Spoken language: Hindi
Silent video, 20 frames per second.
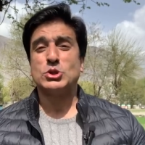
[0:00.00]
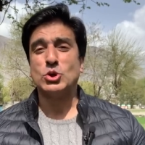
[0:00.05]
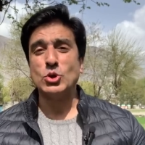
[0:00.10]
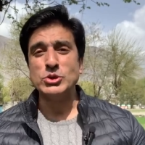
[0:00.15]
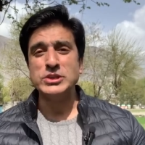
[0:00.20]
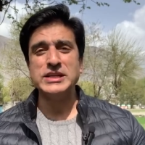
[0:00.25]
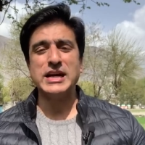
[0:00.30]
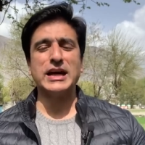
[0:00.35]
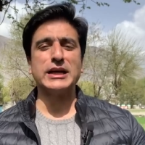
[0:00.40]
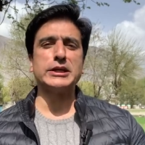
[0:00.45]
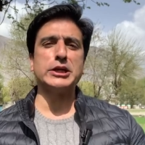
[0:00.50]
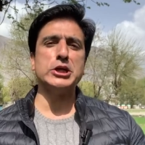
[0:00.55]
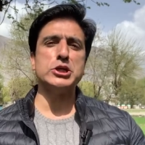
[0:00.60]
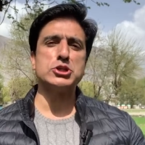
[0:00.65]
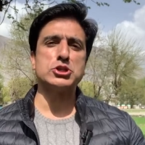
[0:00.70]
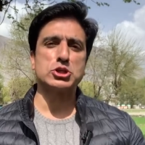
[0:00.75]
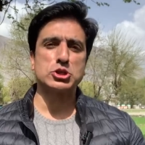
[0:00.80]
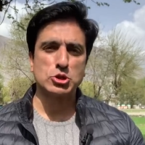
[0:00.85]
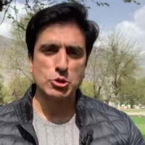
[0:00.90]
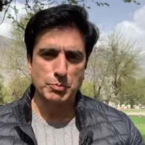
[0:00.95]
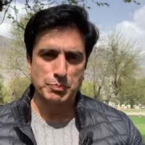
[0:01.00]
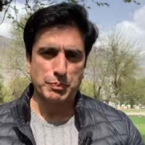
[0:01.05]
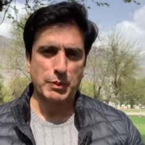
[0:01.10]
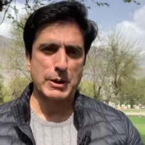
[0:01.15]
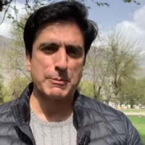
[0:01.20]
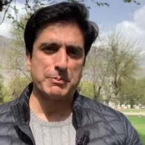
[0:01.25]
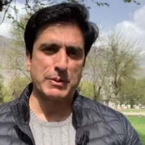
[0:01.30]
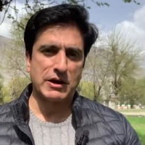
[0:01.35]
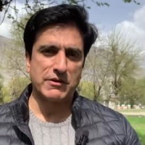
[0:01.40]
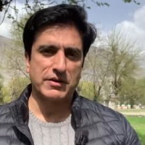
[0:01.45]
दुनिया की
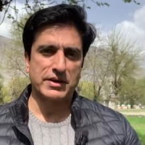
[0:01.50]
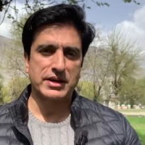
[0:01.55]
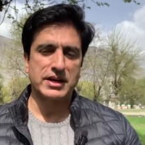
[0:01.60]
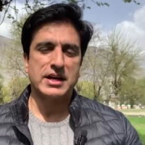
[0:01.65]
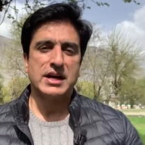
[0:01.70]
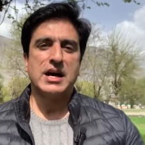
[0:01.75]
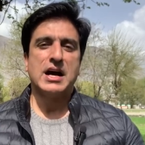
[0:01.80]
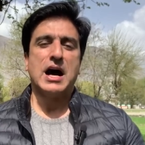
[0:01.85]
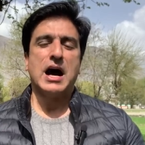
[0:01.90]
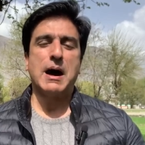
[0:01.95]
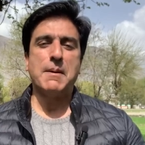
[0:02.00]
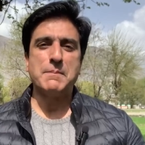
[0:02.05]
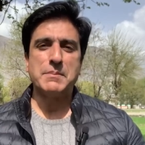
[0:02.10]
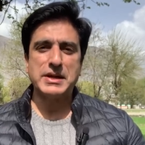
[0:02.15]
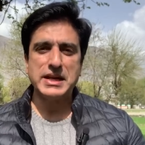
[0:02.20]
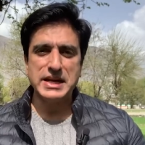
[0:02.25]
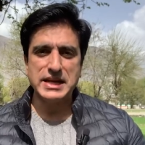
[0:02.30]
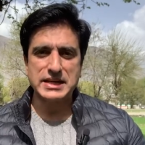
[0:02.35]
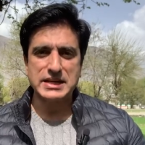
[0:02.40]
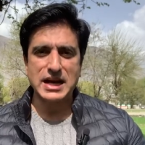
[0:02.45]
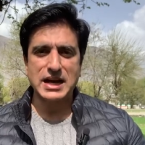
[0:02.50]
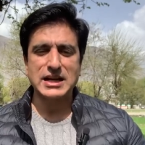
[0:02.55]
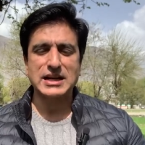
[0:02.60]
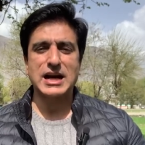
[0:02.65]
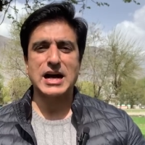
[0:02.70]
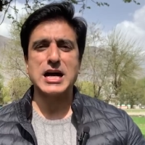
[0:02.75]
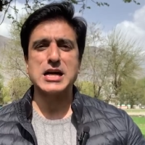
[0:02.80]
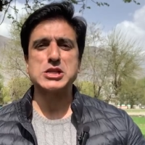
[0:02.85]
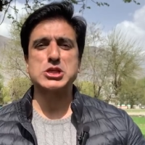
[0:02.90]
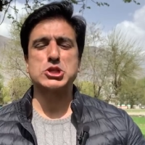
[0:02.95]
सुपर पावर अमरीका
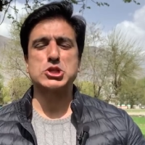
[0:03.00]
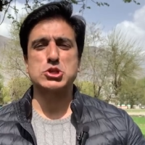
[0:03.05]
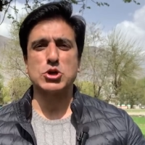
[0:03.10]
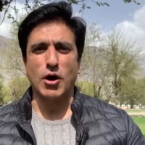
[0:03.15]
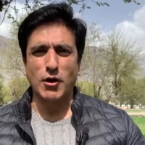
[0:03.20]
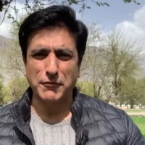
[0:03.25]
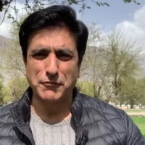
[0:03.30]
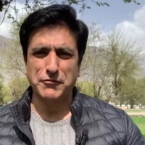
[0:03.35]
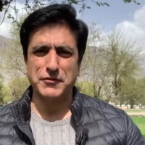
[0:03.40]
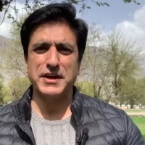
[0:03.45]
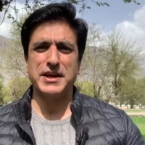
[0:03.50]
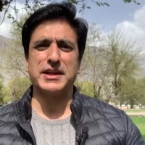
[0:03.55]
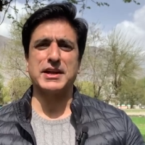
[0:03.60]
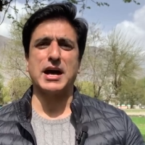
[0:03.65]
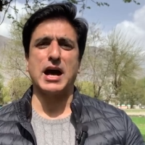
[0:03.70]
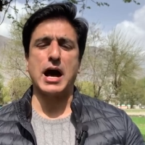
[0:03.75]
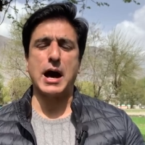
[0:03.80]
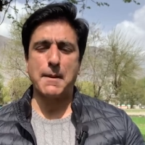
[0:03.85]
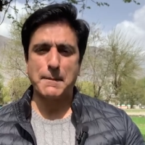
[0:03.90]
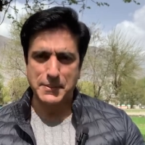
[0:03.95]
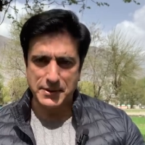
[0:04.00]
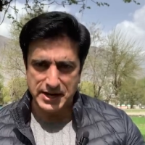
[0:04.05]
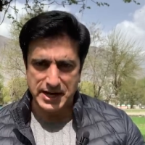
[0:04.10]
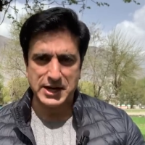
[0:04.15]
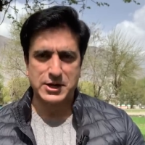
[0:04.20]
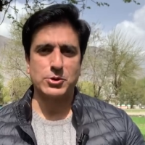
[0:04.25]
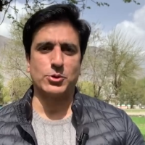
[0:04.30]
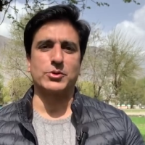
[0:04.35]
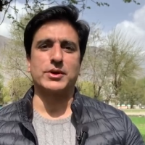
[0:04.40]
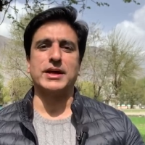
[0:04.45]
का सॉफ्टवेयर
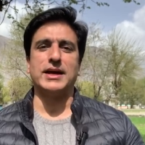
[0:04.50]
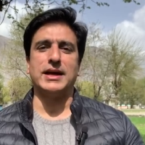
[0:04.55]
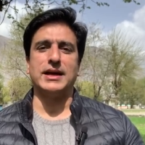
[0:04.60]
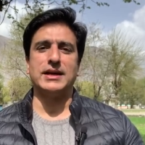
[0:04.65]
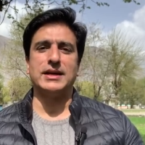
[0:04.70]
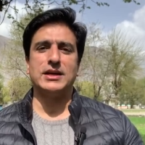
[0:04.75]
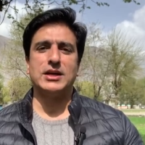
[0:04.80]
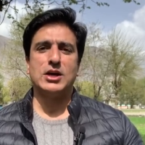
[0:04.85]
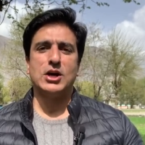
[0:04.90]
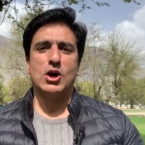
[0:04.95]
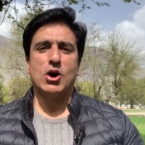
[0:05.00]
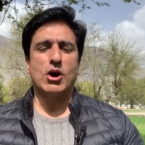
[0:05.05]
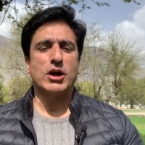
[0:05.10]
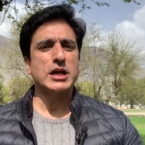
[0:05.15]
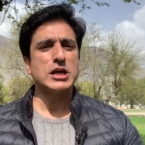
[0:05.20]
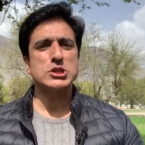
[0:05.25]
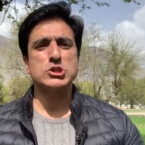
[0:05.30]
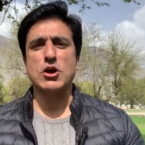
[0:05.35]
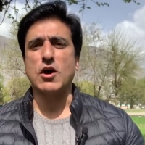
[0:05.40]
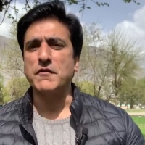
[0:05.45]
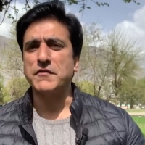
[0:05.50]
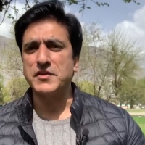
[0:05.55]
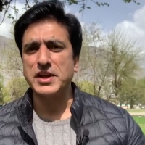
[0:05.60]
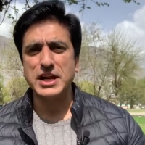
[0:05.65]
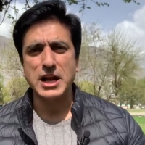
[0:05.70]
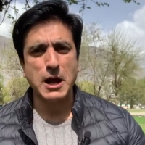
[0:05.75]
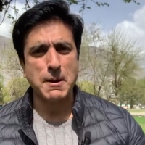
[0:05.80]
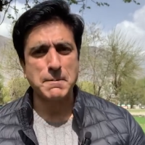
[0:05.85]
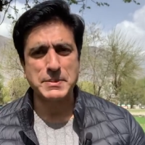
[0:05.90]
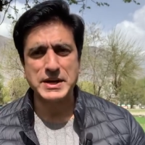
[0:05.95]
अपडेट हो गया और ये
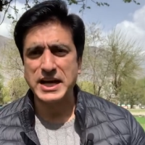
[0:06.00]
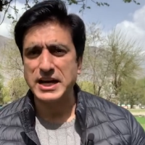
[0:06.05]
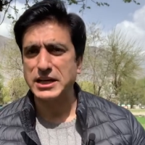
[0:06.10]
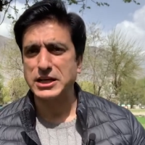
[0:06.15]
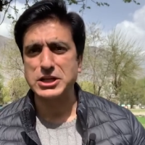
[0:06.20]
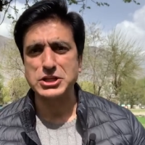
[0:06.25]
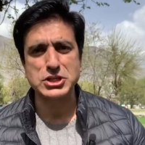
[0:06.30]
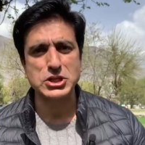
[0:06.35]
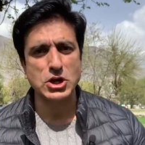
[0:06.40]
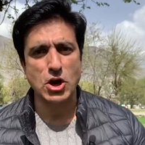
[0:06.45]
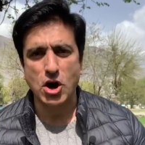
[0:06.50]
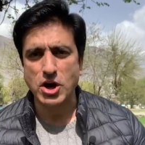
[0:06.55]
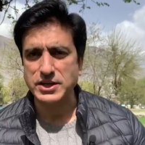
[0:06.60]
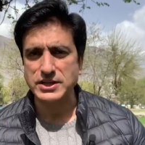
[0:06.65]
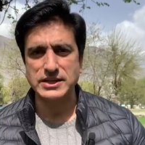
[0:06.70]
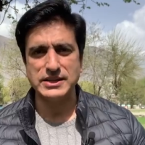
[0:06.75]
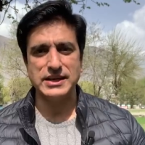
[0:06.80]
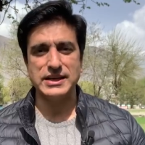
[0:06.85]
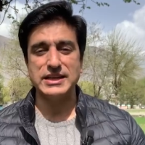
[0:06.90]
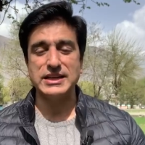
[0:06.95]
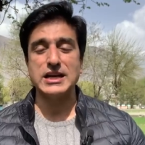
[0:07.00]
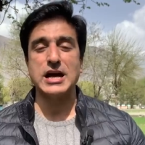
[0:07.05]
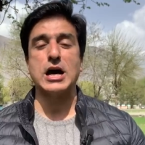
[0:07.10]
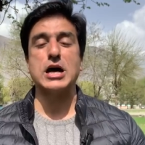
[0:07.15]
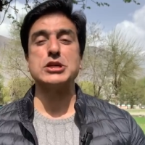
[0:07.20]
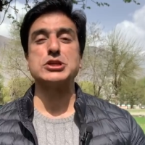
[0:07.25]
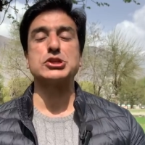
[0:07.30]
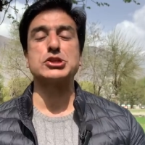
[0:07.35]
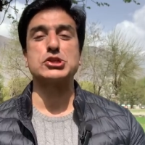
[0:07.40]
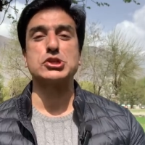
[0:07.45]
सॉफ्टवेयर अपडेट किसी और ने नहीं
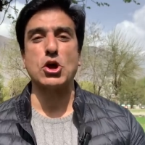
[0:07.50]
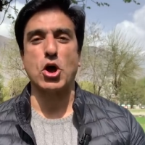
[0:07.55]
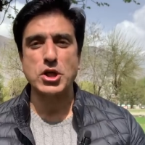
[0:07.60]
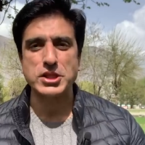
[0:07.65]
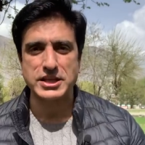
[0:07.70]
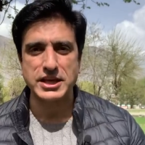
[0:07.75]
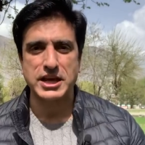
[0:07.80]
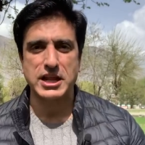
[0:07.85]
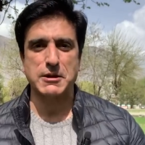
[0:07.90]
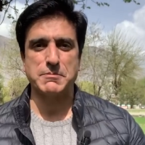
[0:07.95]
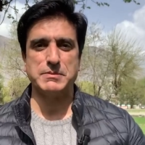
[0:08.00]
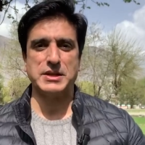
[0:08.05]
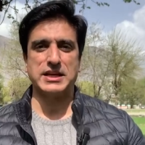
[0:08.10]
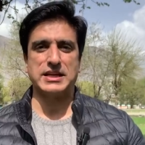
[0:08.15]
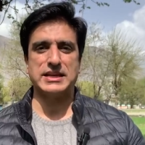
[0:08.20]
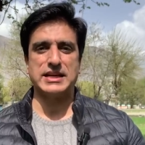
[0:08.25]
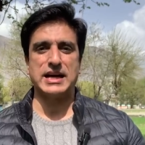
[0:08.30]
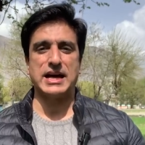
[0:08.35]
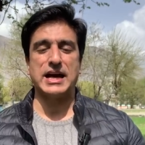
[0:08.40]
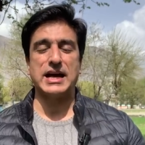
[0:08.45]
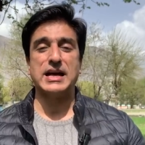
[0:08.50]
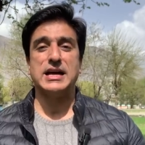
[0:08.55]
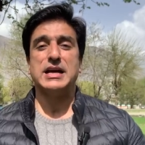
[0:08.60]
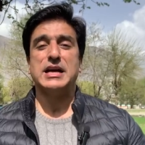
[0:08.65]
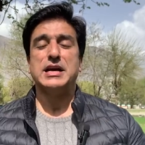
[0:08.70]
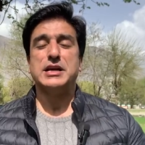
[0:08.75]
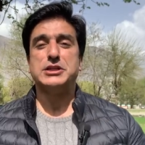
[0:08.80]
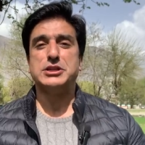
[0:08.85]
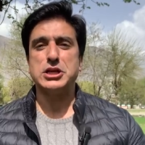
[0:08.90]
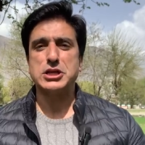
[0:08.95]
किया सऊदी अरब ने किया है
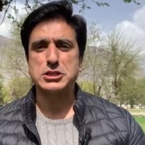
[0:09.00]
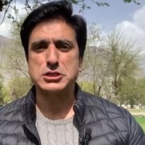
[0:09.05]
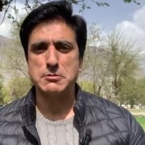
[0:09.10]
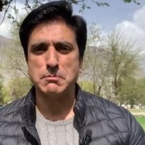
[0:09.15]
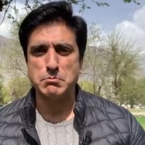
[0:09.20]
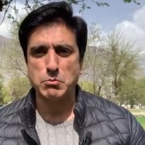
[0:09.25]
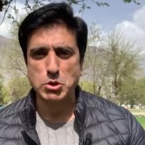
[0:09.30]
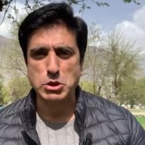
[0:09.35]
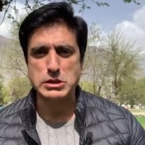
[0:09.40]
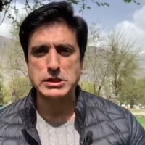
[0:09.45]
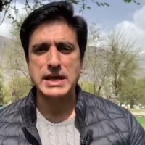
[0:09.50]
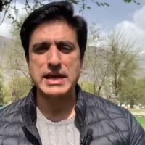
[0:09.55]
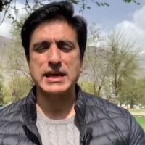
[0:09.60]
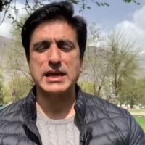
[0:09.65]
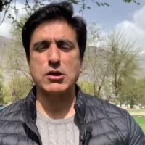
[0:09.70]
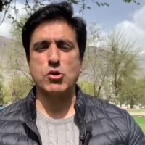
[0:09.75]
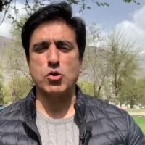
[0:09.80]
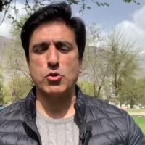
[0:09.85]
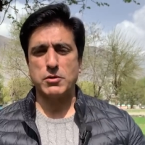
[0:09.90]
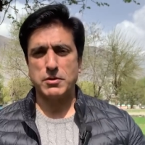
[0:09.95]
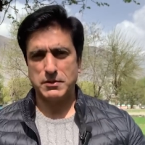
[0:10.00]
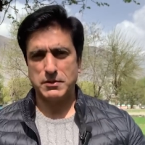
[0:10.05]
जिस मुद्दे को